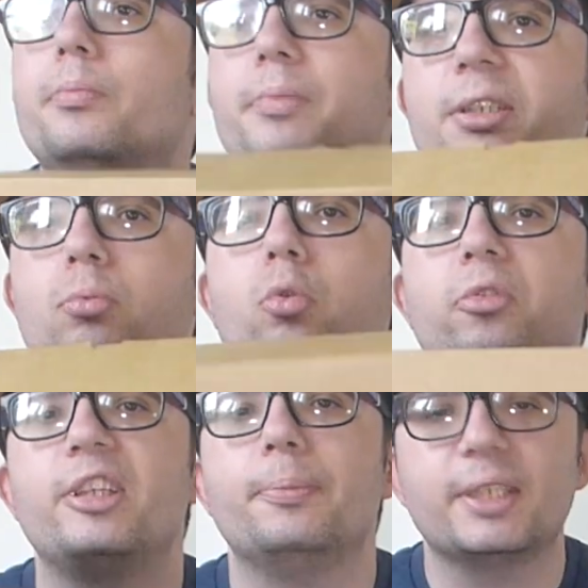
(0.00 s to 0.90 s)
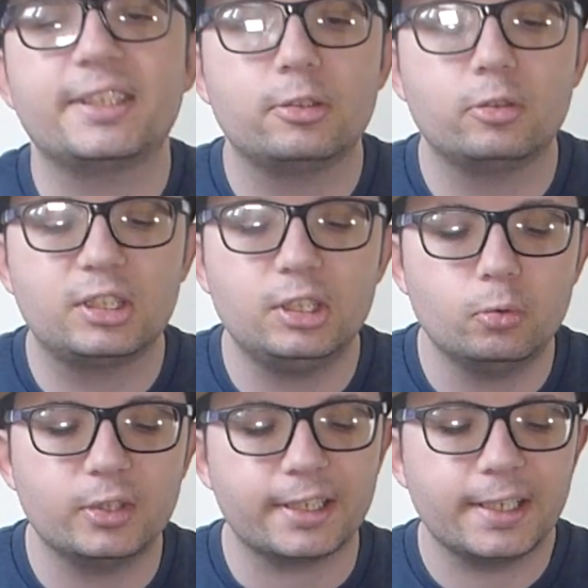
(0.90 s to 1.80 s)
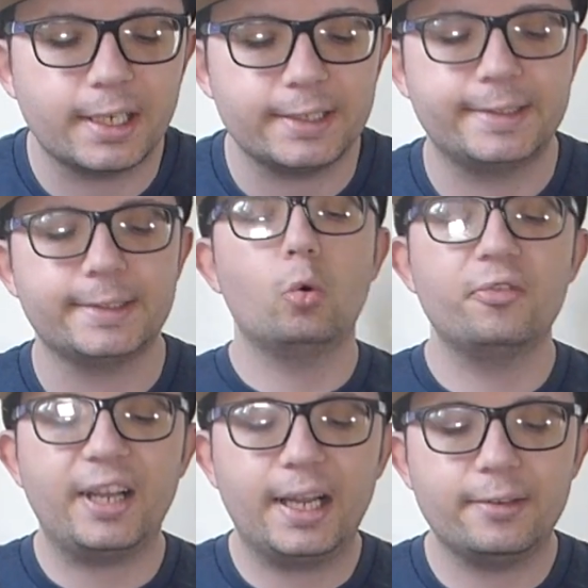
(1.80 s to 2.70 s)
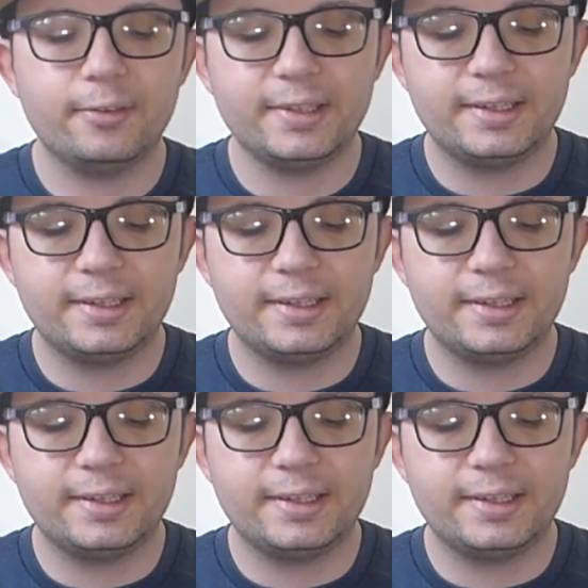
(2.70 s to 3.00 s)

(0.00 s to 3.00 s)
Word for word: Mais bon, c'est pas ce qui nous intéresse. On va